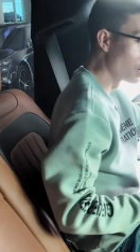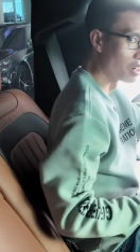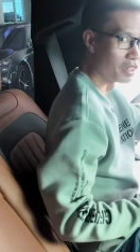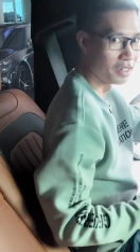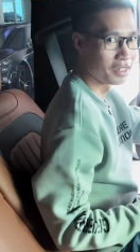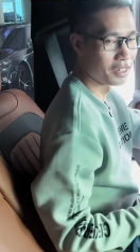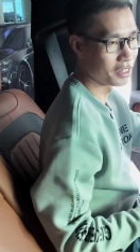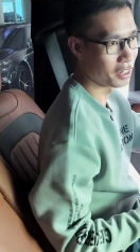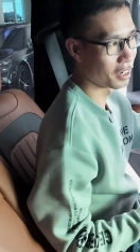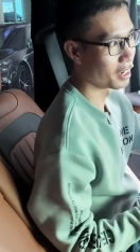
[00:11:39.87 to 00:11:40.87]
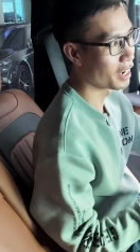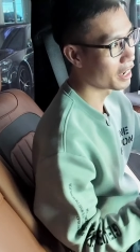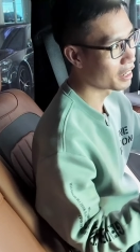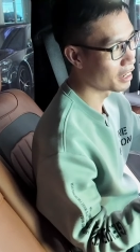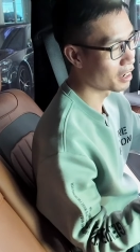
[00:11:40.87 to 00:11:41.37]
cửa này. Thực sự là nghe
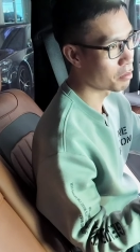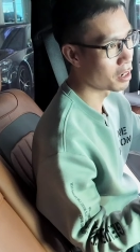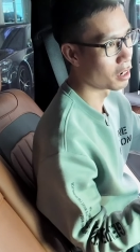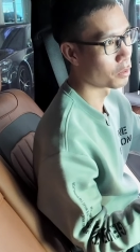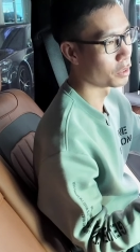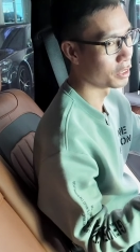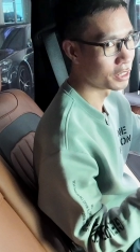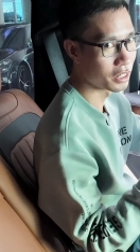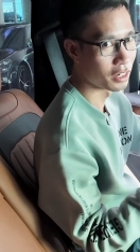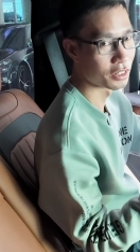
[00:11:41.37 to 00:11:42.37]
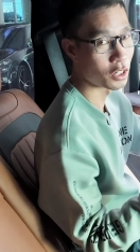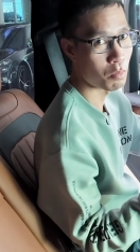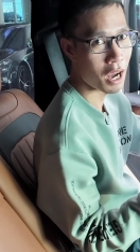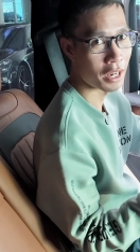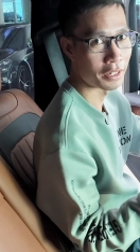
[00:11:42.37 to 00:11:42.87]
cái tiếng đóng cửa của những chiếc
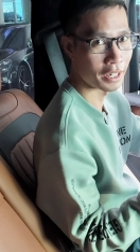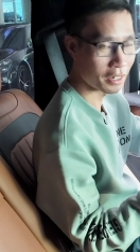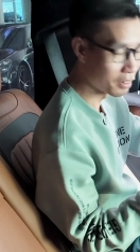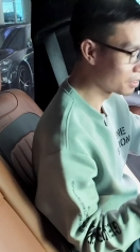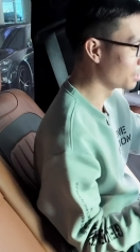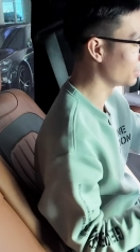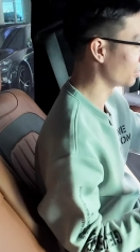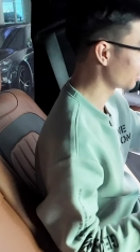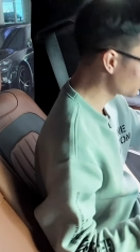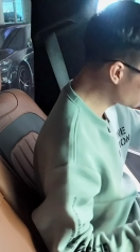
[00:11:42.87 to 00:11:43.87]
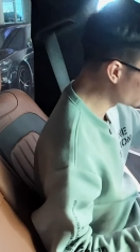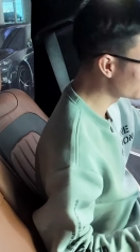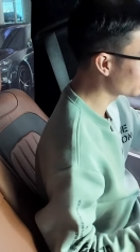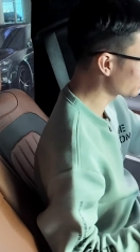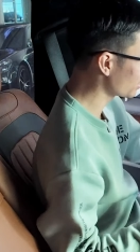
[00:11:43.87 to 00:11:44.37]
G63 thì nghe cực kỳ phấn
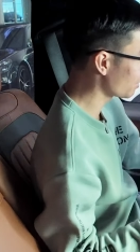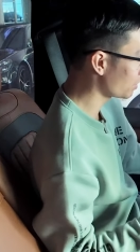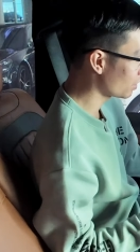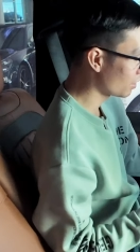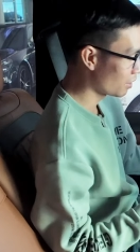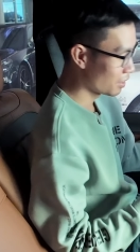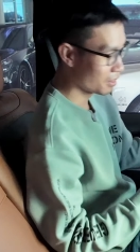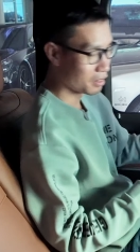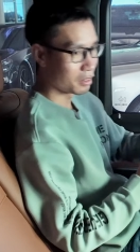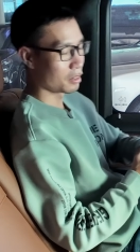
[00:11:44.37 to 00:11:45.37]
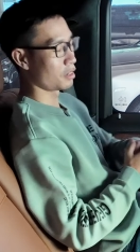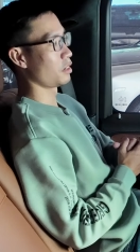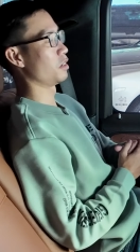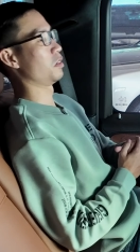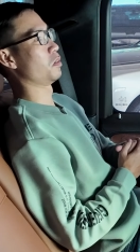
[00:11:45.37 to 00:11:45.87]
khích anh em ạ.
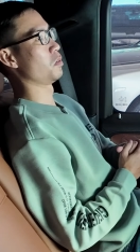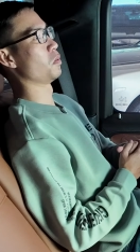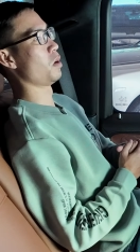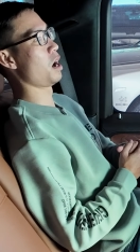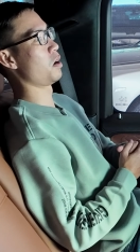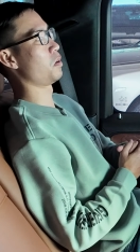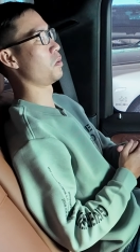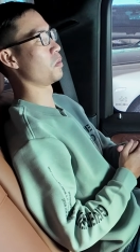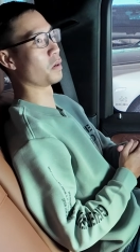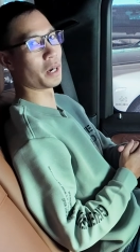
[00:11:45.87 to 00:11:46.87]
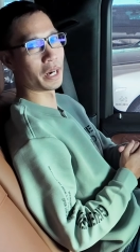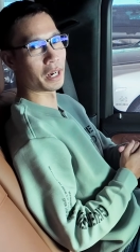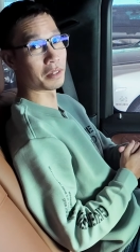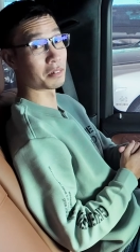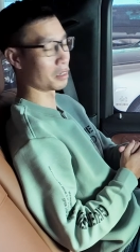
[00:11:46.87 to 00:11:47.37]
Wow,
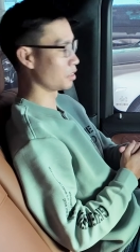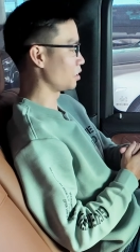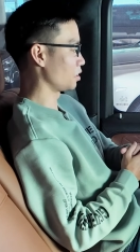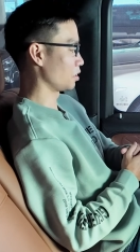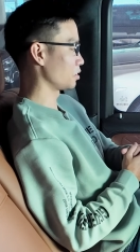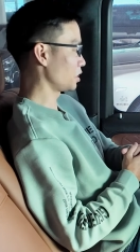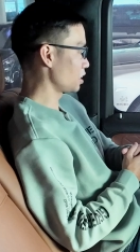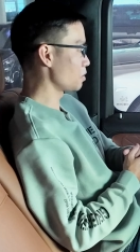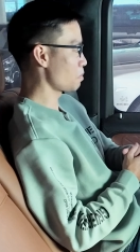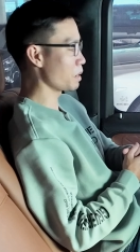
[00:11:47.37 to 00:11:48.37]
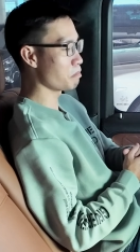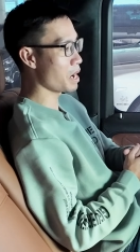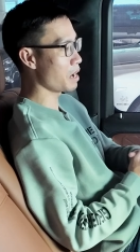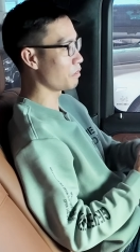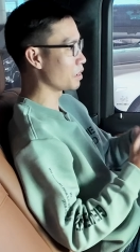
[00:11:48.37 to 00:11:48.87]
nghe thực sự là rất là mạnh
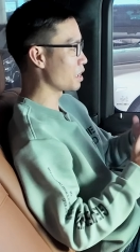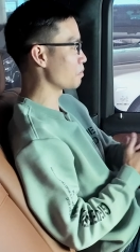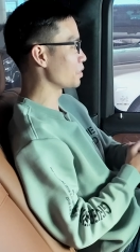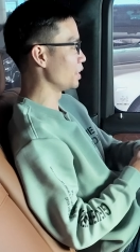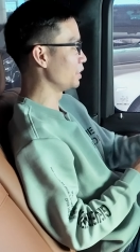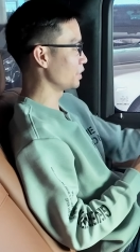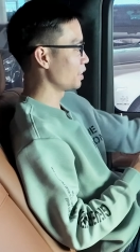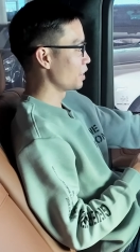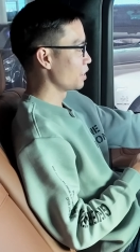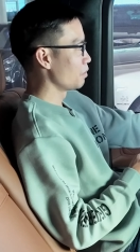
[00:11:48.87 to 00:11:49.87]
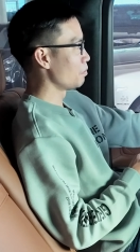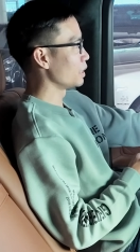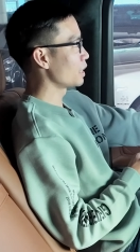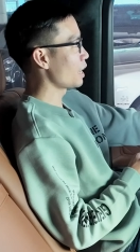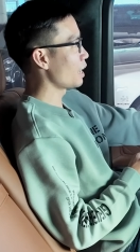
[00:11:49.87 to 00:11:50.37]
mẽ và nam tính.
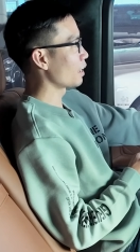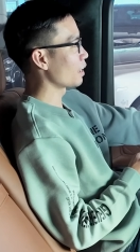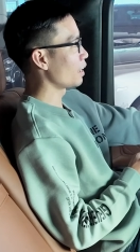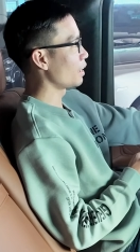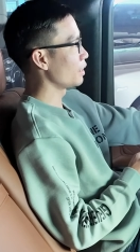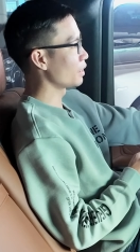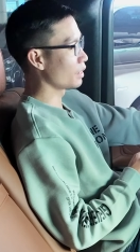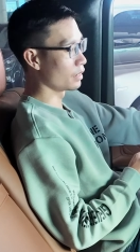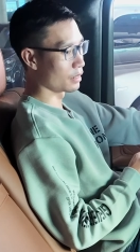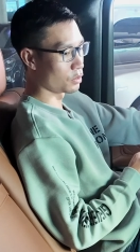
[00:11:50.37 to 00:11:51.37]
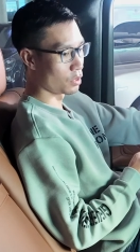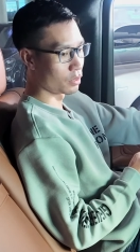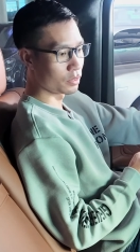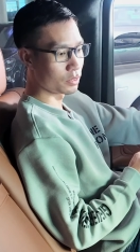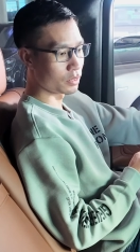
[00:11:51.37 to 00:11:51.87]
Mình sẽ hạ cái kính này
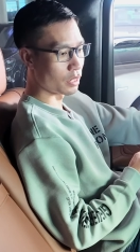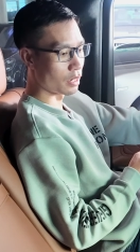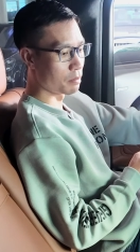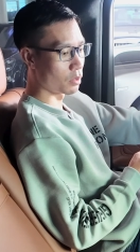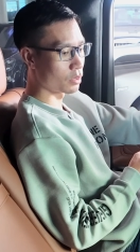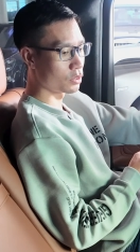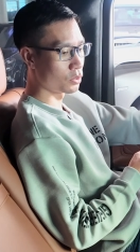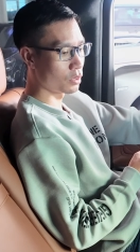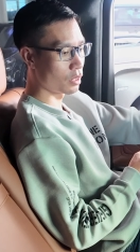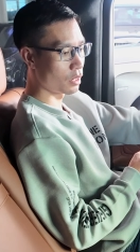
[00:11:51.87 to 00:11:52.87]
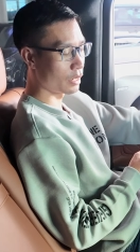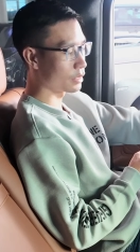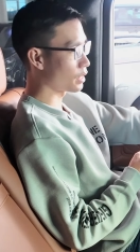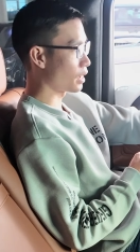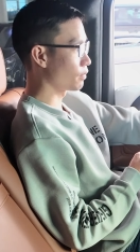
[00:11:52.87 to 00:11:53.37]
xuống để lấy một chút ánh
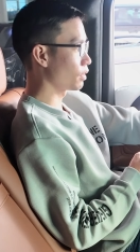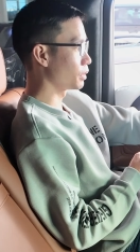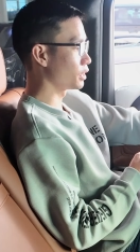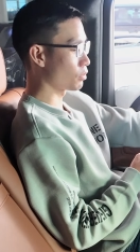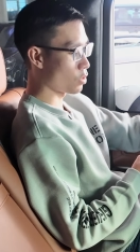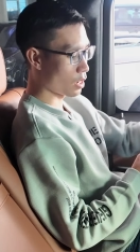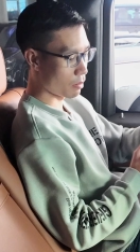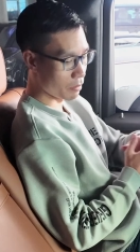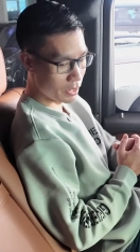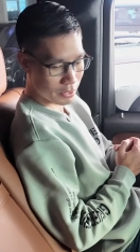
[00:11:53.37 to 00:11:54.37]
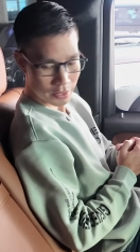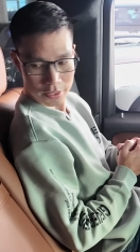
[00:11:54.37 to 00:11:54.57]
sáng vào bên trong khoang cabin.